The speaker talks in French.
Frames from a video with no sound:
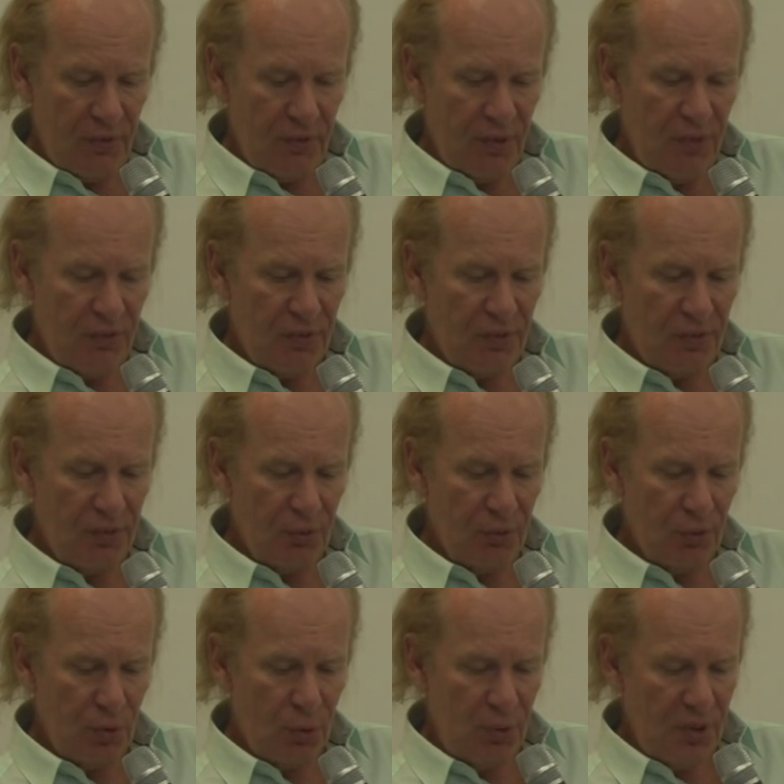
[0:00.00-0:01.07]

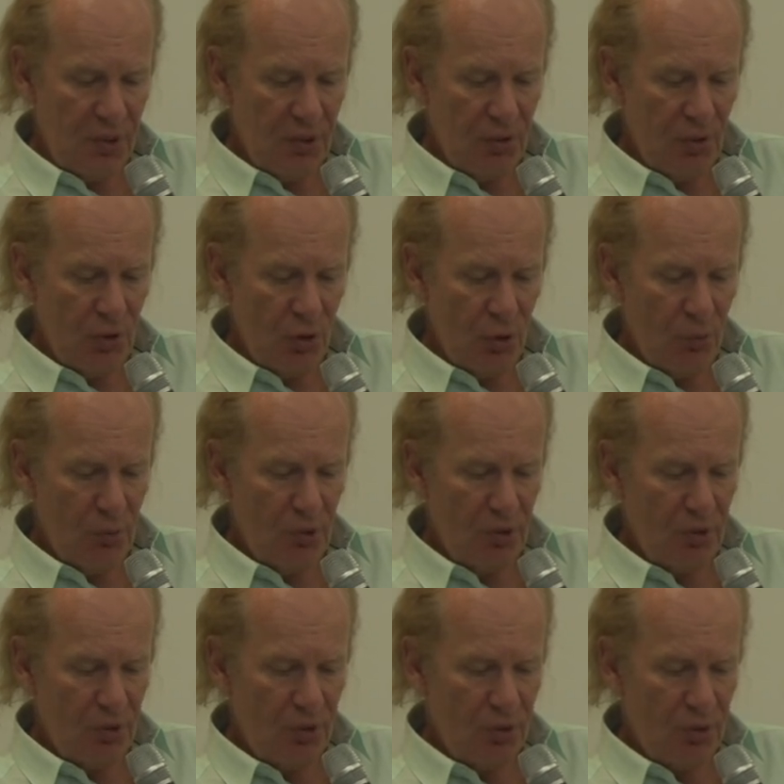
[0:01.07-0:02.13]
civilisation Quid de
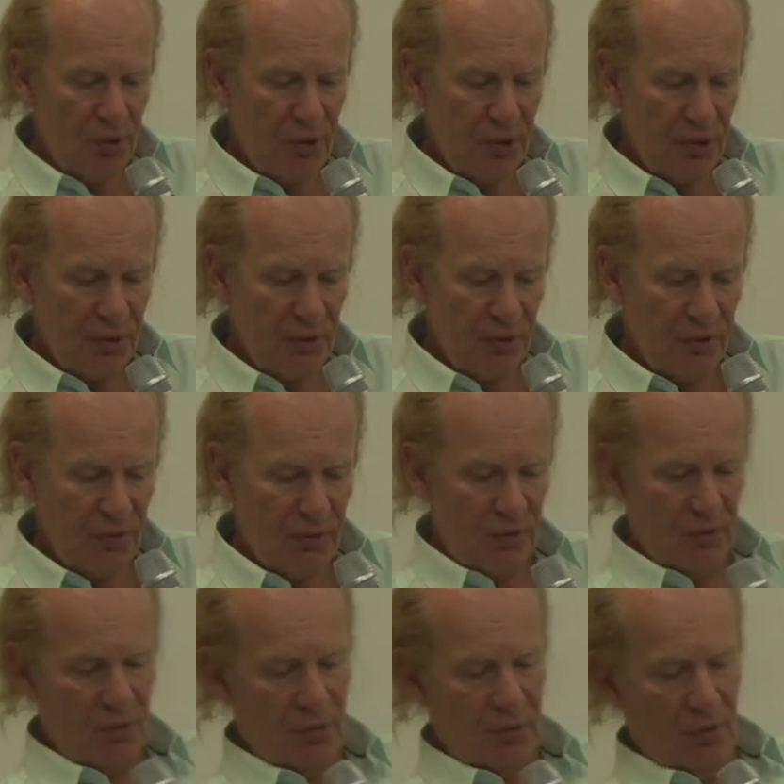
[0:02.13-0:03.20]
l'homme de 15
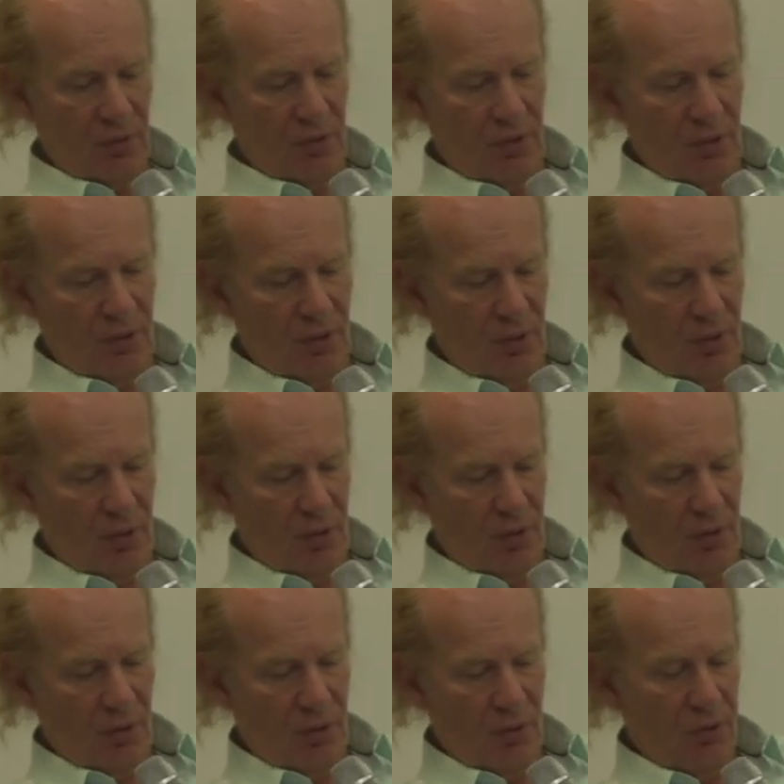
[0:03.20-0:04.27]

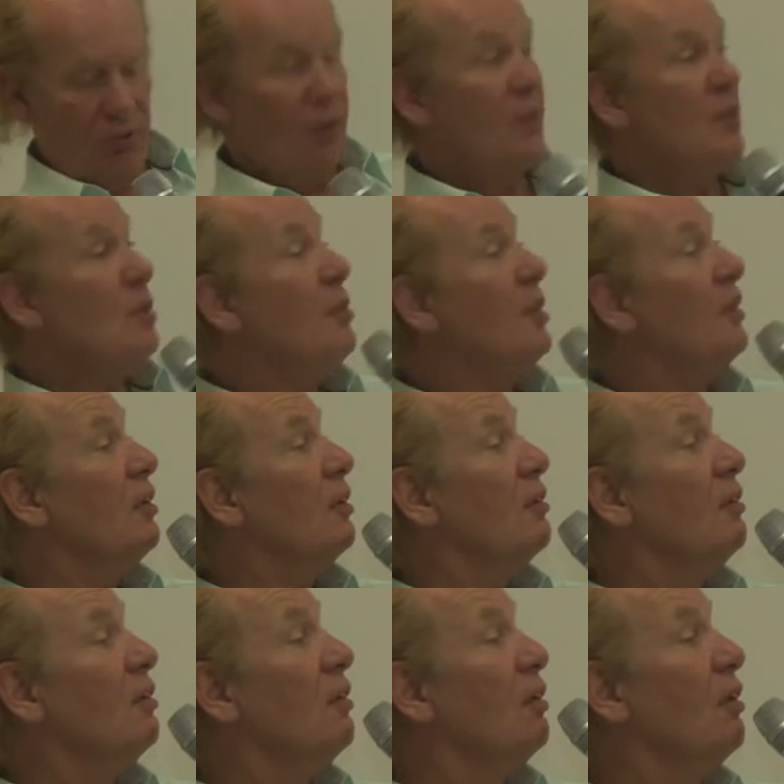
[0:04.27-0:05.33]
cm
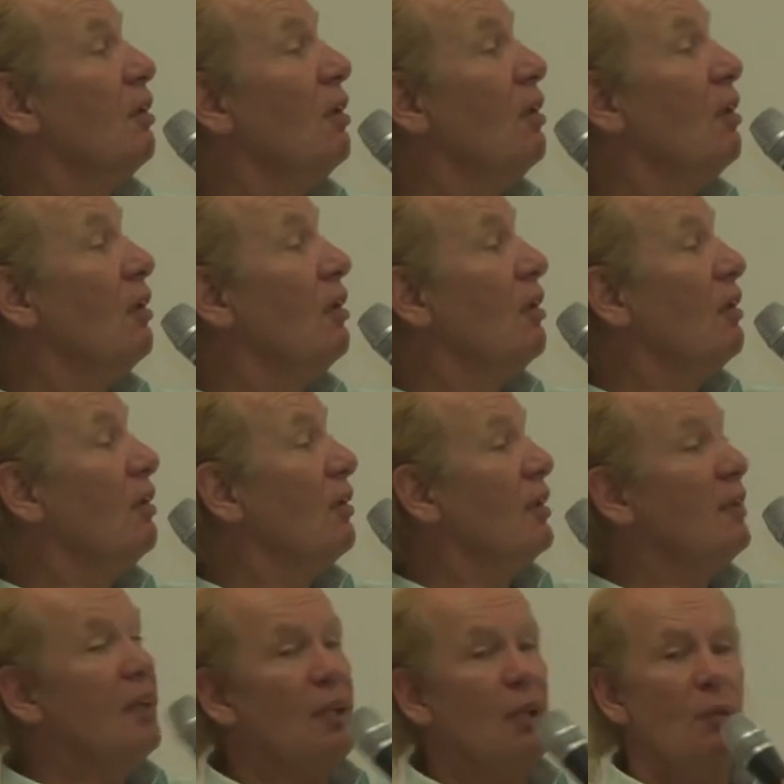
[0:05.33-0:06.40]

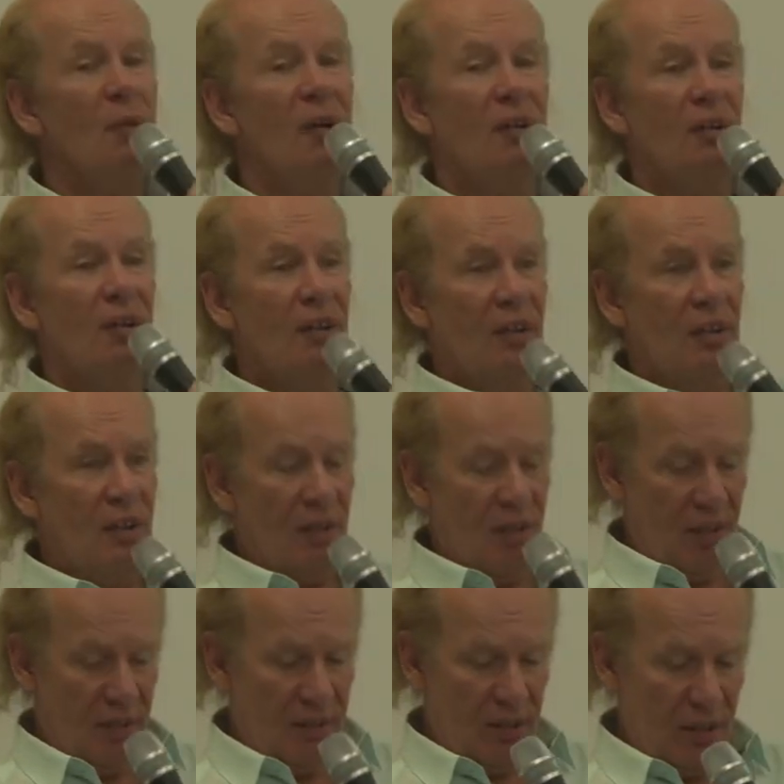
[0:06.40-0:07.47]
d'Atacama
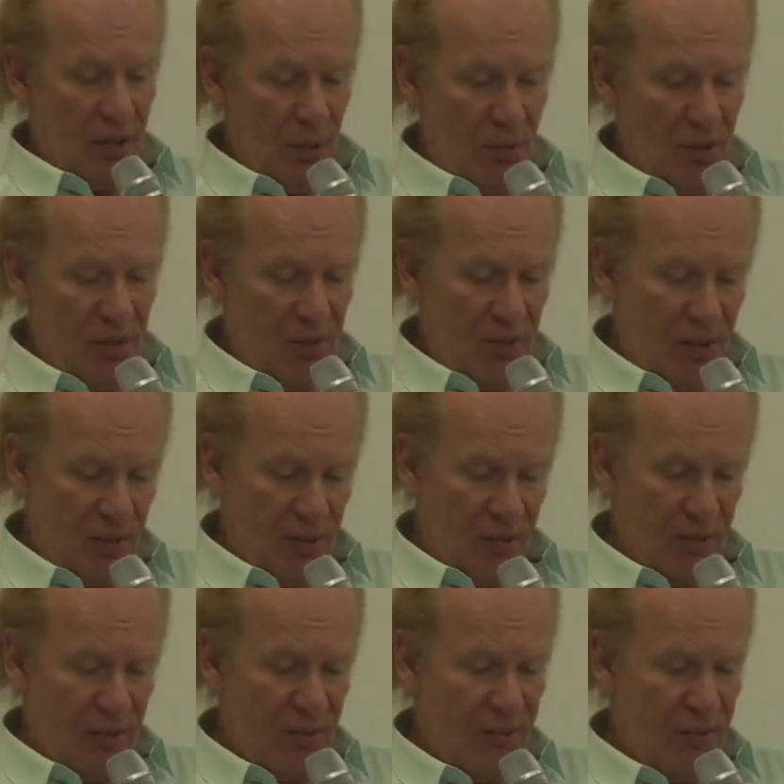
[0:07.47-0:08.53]
Atacama, c'est
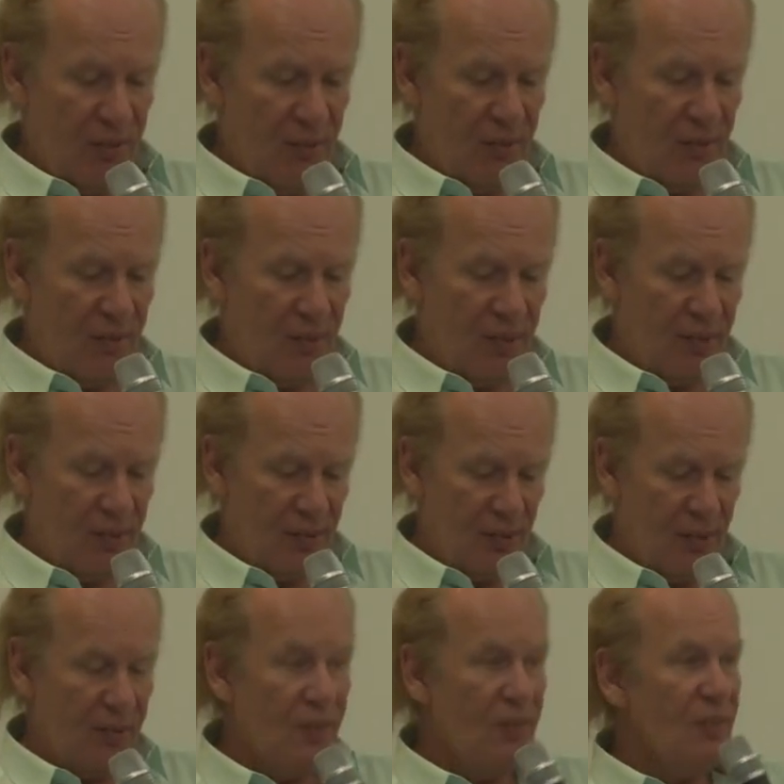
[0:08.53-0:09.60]
un,
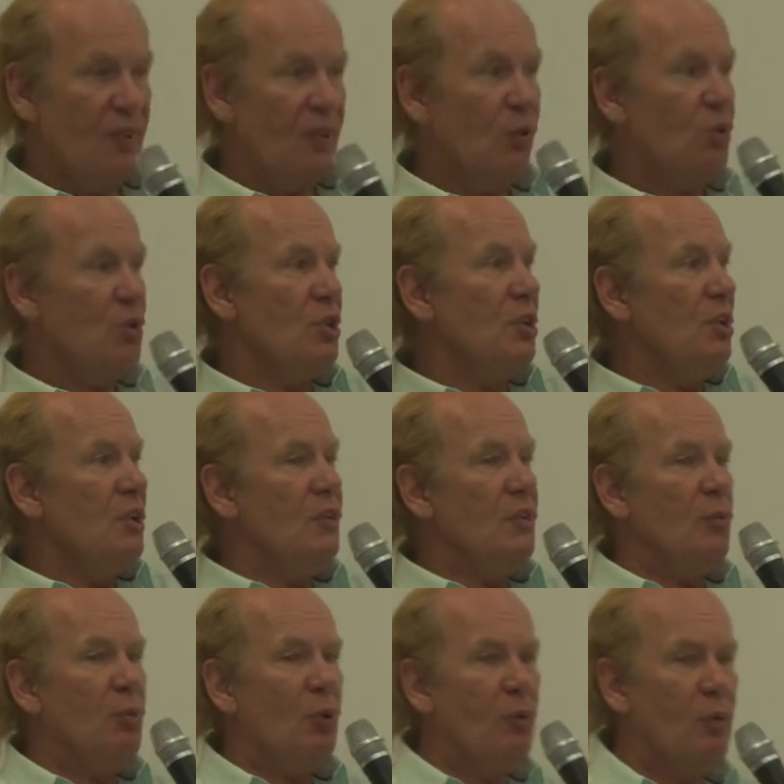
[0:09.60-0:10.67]
un désert au Chili,
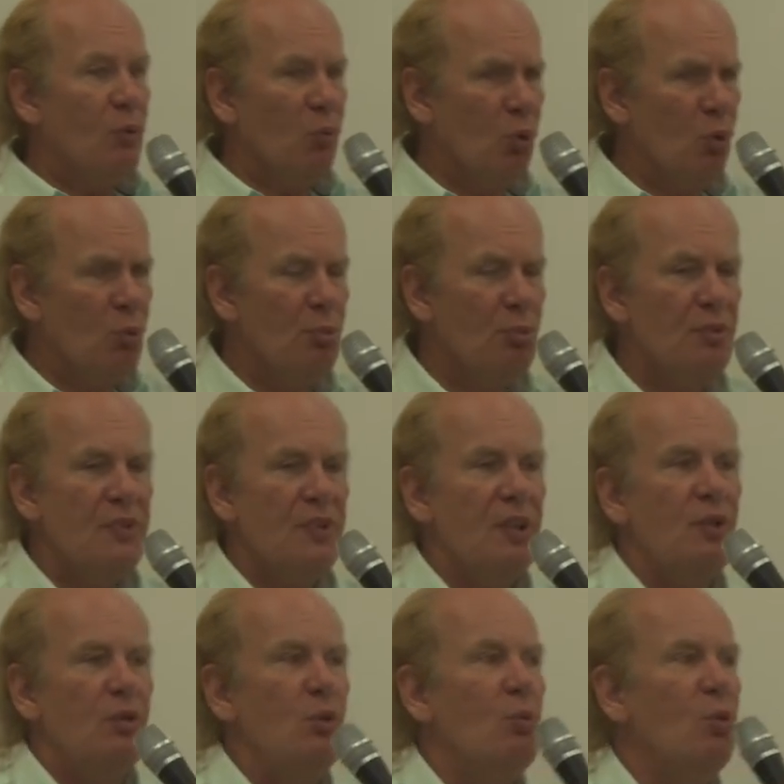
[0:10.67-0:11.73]
c'est probablement le plus
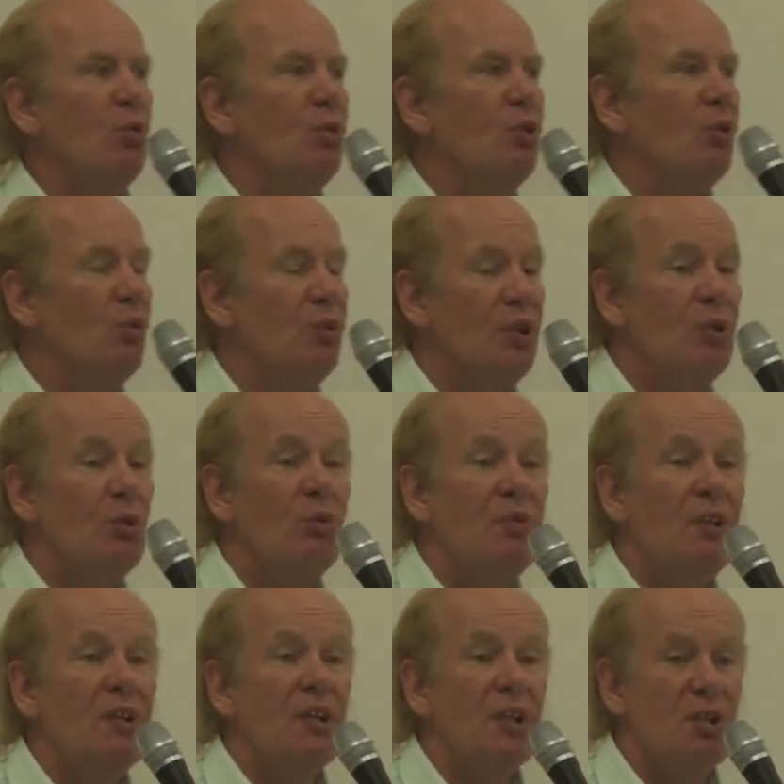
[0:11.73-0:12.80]
sec du monde. On y trouve
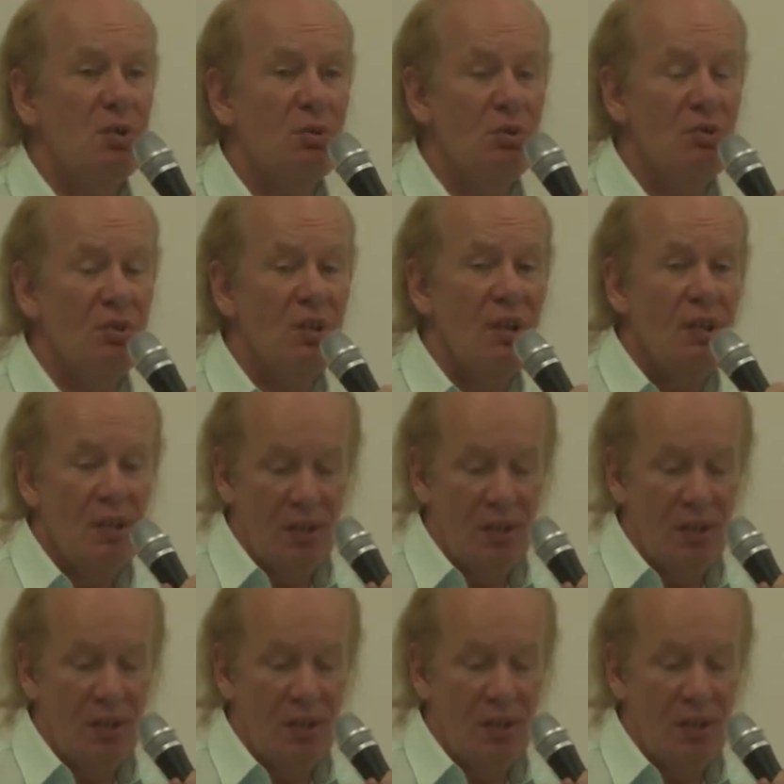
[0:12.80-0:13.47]
des tas de choses.